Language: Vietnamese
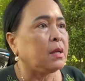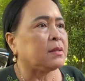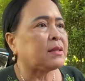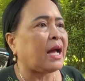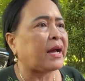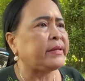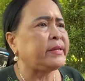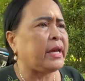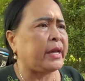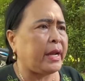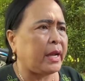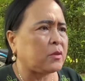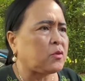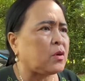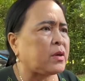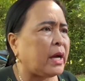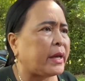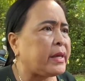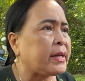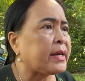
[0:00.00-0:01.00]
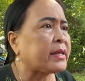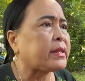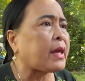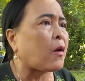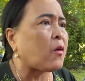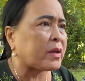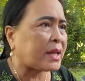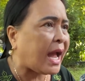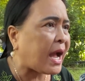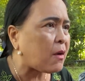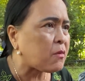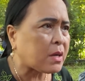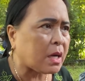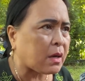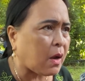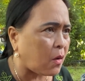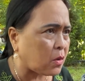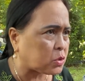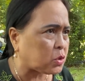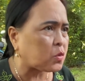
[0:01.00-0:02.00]
tại vì tôi nghĩ cái chòi tháo ra
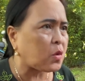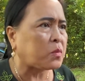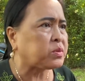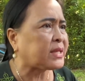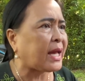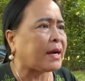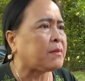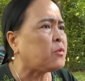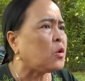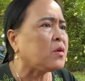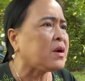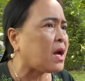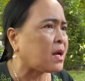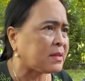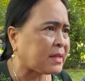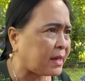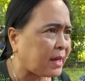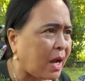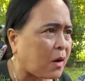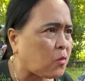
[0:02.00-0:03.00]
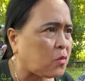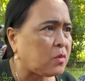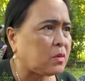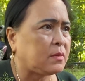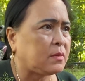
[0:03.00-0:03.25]
rồi tôi cũng chẳng muốn lên đây đâu